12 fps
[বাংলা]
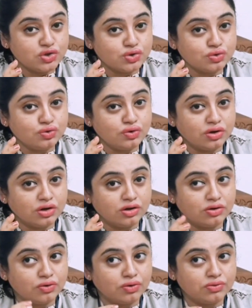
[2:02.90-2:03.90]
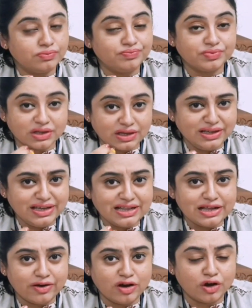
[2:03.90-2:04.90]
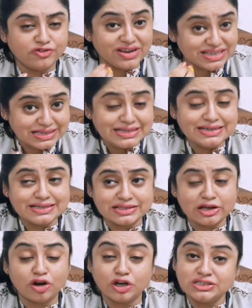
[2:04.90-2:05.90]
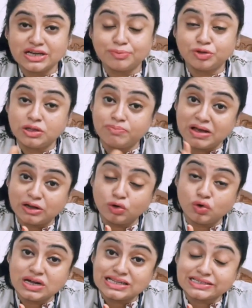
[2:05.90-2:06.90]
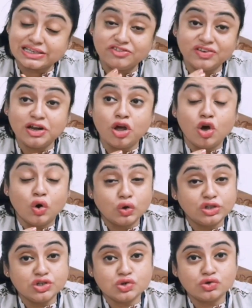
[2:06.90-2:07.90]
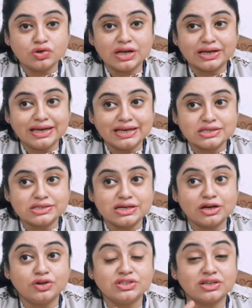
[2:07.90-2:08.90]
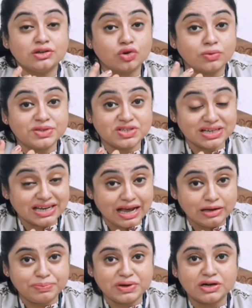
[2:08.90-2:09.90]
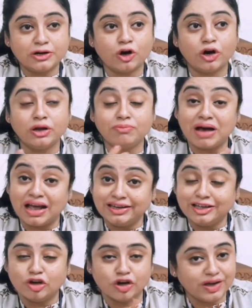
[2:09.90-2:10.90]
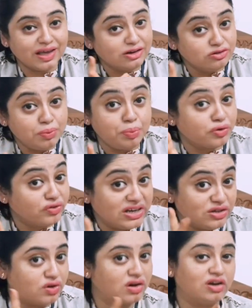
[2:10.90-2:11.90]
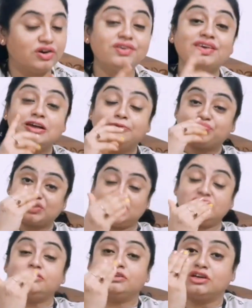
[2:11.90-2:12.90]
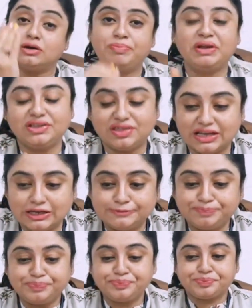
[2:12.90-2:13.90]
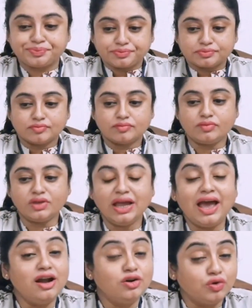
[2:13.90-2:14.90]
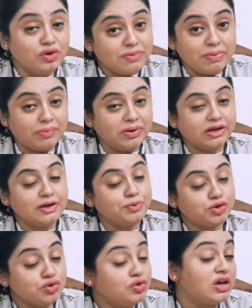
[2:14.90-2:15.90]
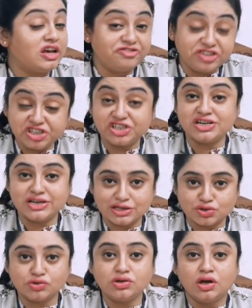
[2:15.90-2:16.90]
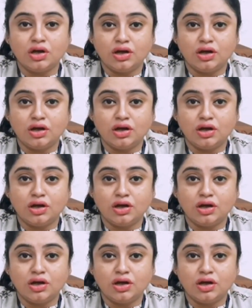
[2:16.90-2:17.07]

কিছু ইয়ে দেওয়া হয় ফ্যাসিলিটিস দেওয়া হয় যার মধ্যে বাংলো আছে ইভেন ওদের জন্য নাকি এক্সট্রা ওই যে ডোমেস্টিক হেল্পার হয় মালি হয় এগুলি প্রোভাইড করা হয় সেই কোম্পানির থেকে অ্যান্ড ওনার বাবা নাকি প্রচণ্ড এফিসিয়েন্ট একজন